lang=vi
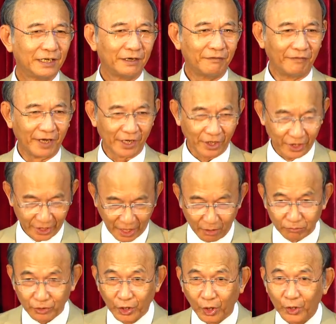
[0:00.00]
Và rồi
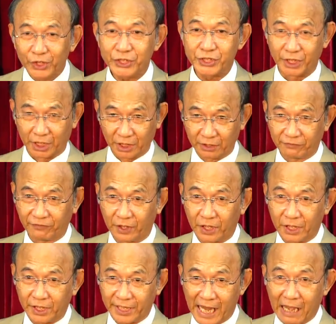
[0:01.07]
ông đối xử
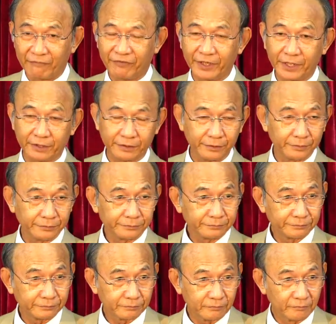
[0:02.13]
với David
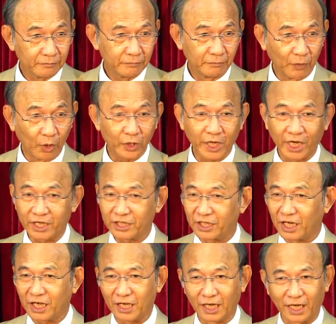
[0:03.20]
một cách
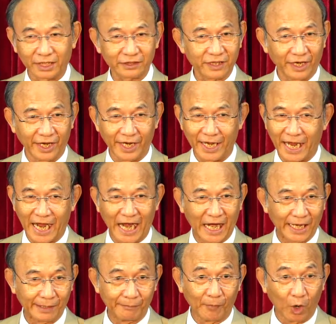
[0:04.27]
rất là tệ
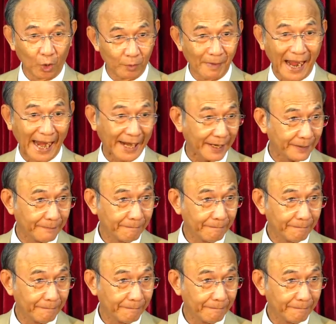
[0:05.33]
hại, bội bạc.